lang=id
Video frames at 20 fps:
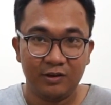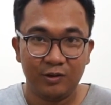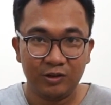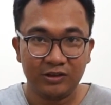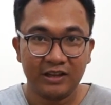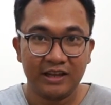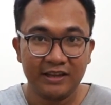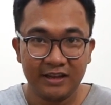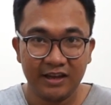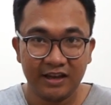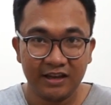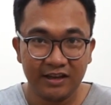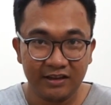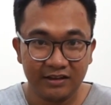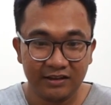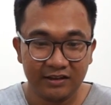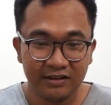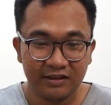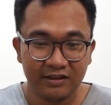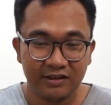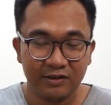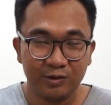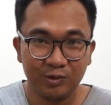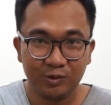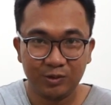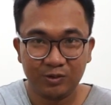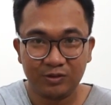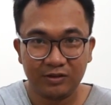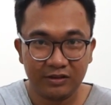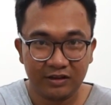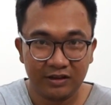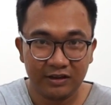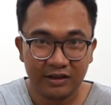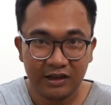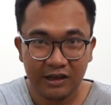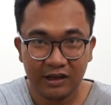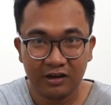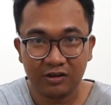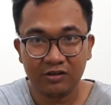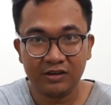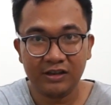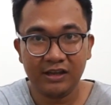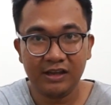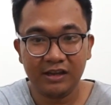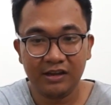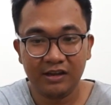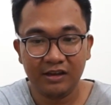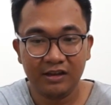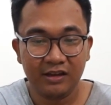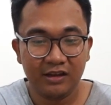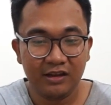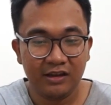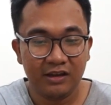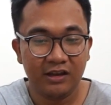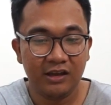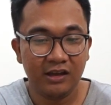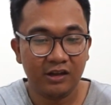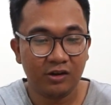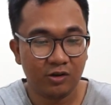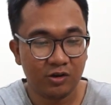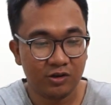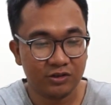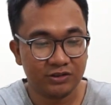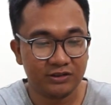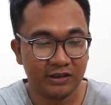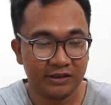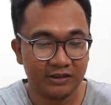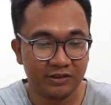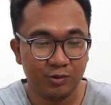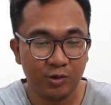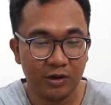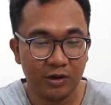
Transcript: Notanya untuk ROG Hero Strix